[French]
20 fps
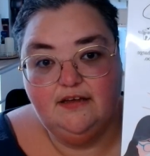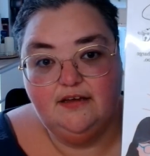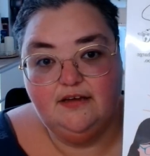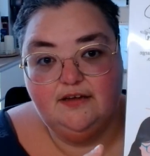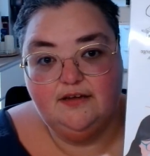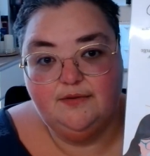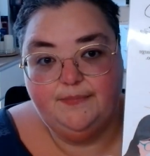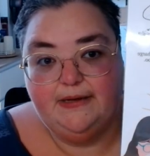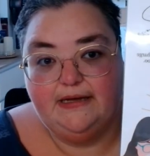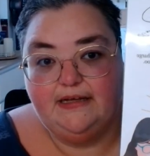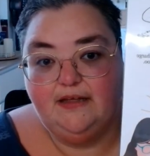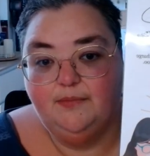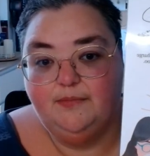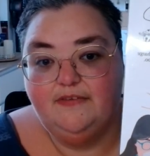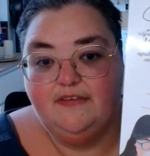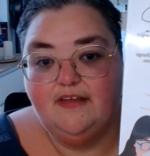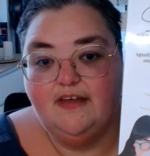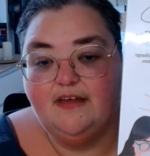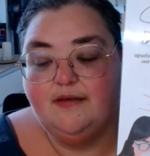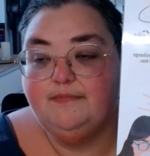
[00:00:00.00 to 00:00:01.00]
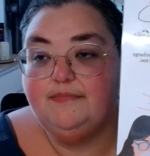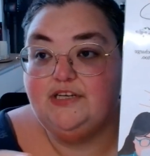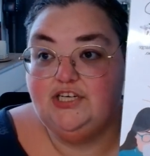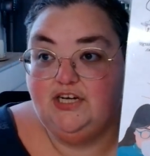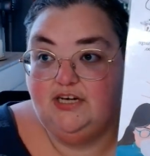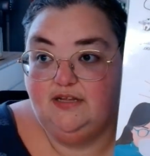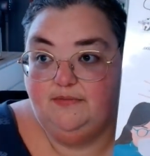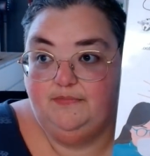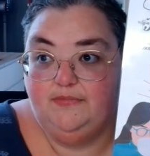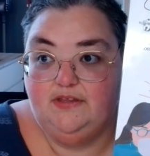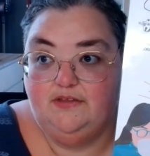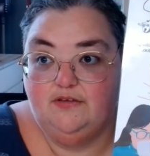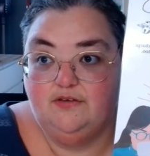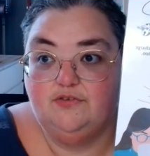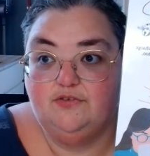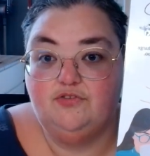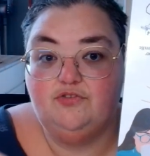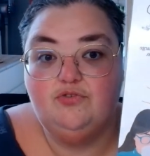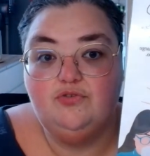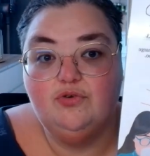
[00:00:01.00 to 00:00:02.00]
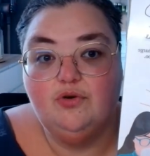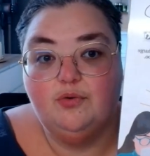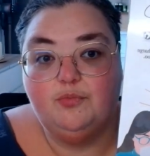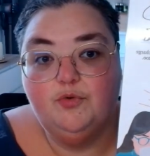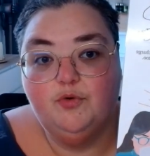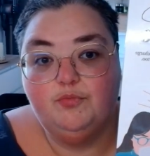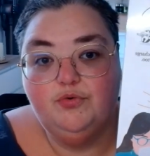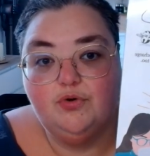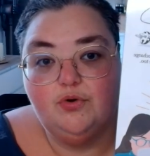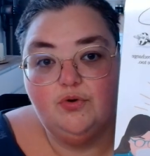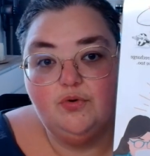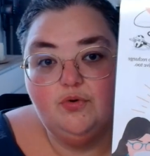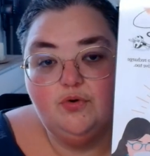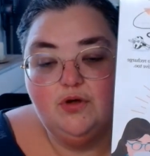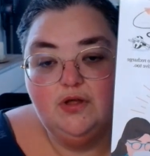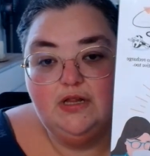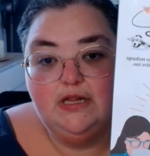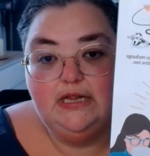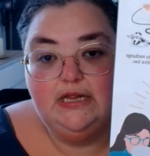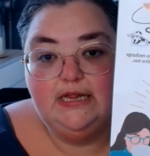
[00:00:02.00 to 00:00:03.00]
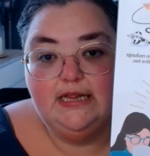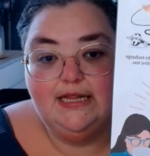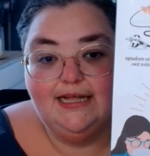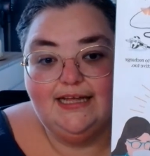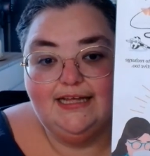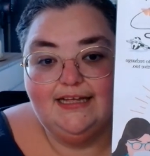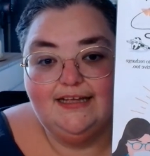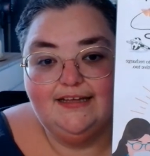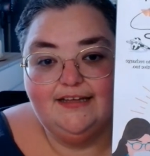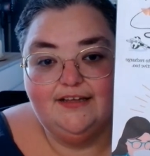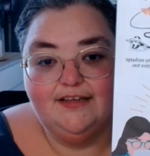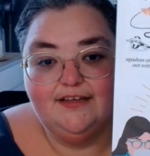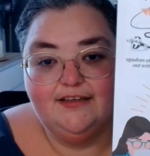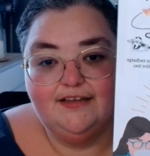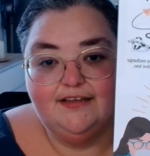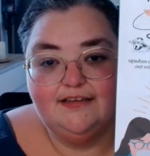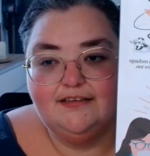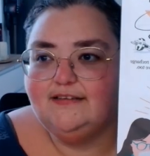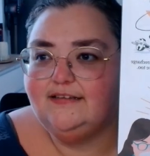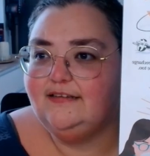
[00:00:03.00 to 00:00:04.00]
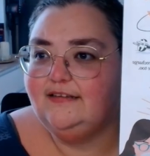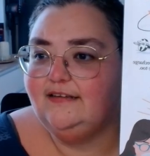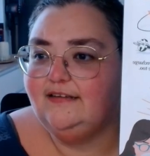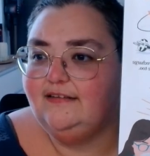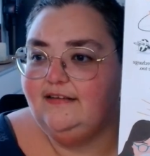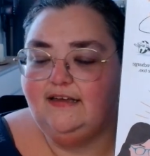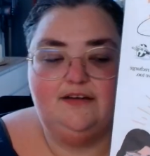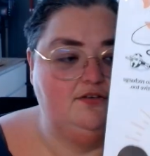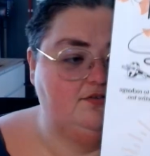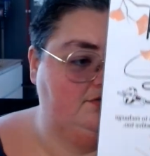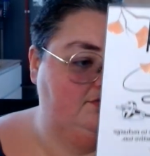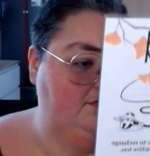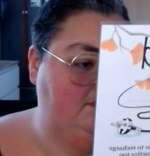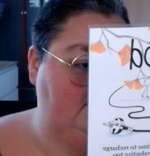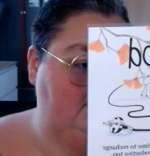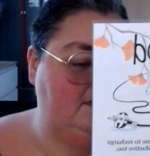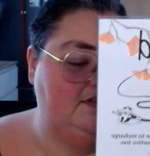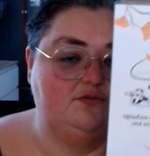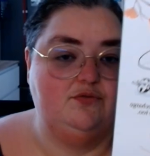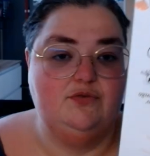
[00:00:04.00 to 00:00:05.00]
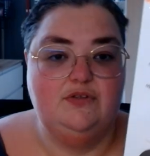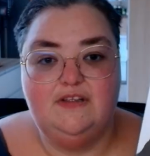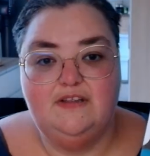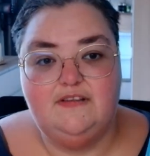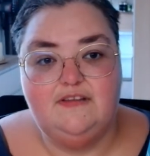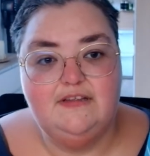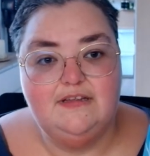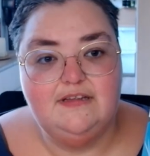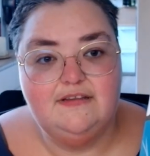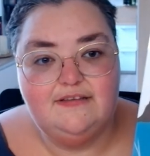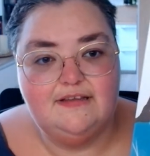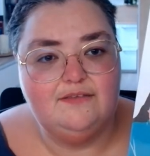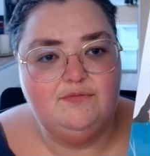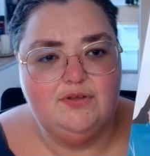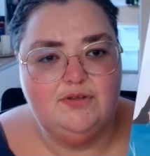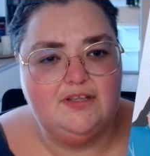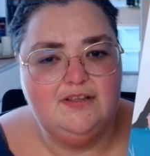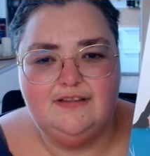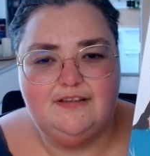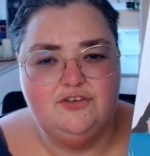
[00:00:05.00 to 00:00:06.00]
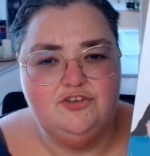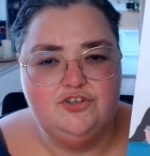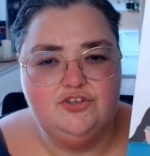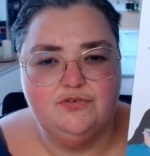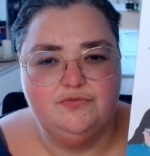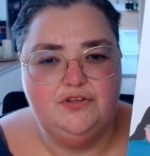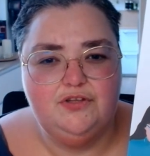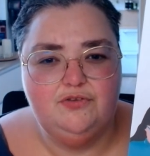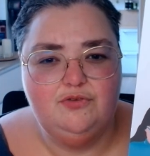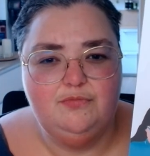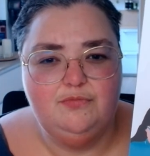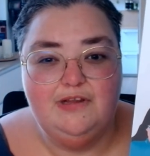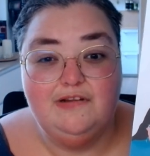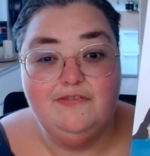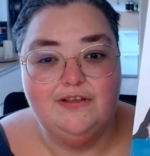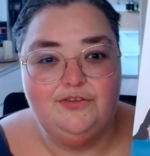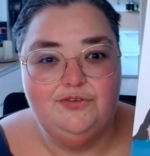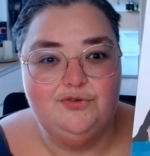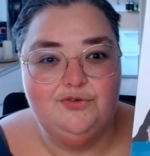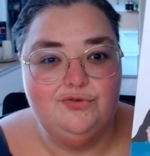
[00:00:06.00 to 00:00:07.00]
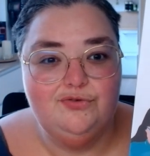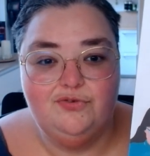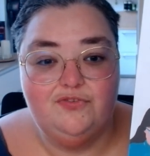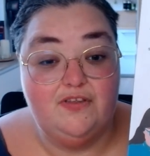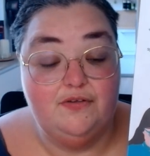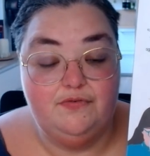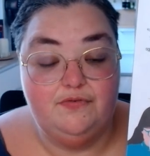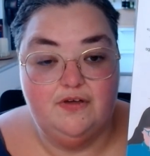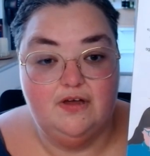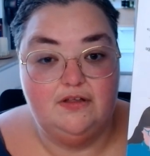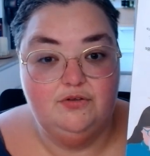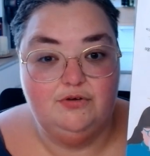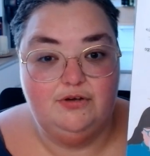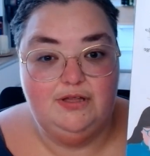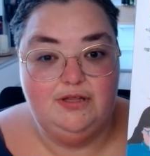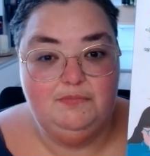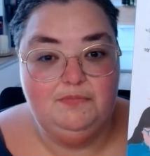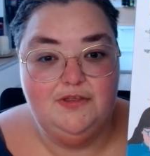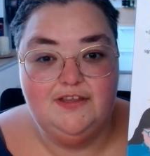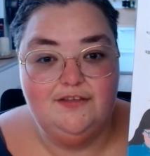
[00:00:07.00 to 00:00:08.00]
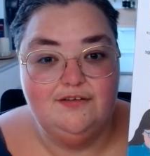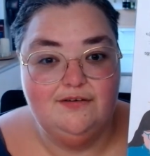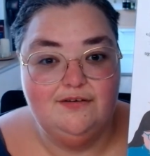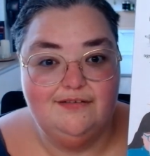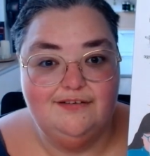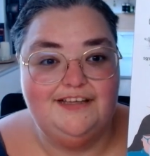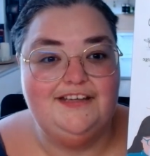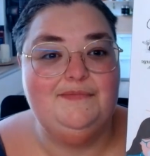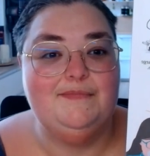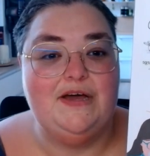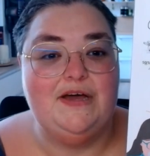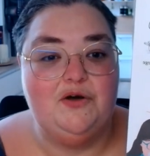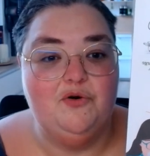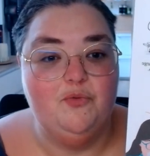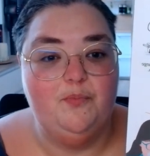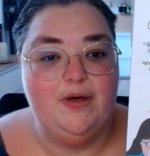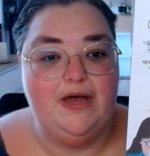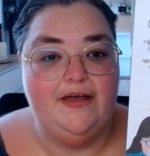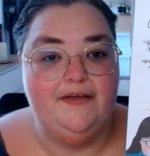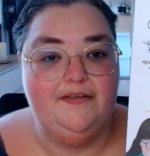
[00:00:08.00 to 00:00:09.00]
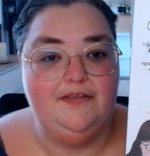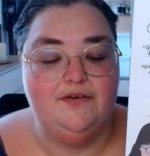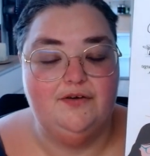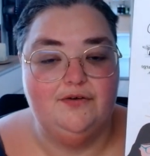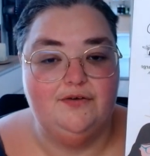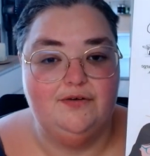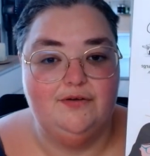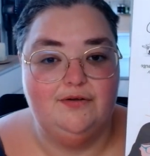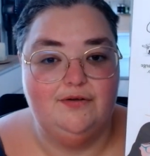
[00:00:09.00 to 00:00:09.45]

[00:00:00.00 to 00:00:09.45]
euh, pas comme ça, mais je l'ai mis euh, sur mon bureau. C'était quand ça ça doit, dater, ça doit dater de janvier 2022, donc ça fait un an et demi qui m'accompagne